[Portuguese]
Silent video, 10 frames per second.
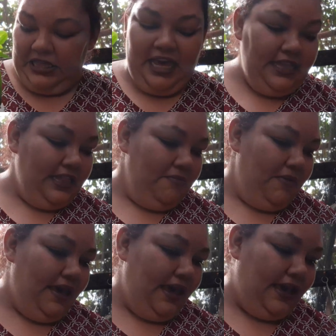Tem
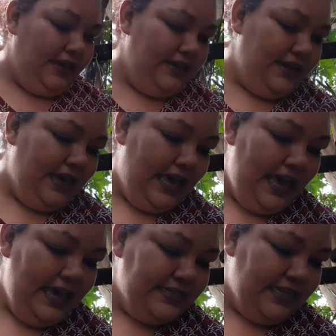também
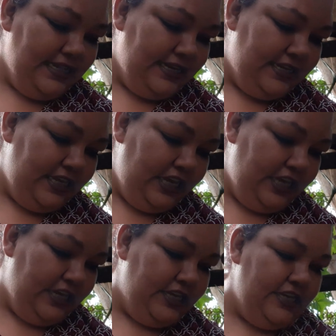essa
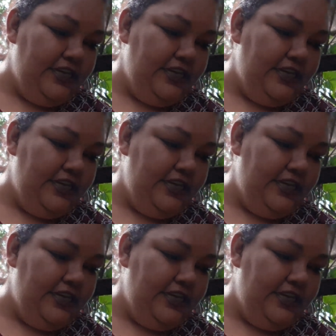daqui,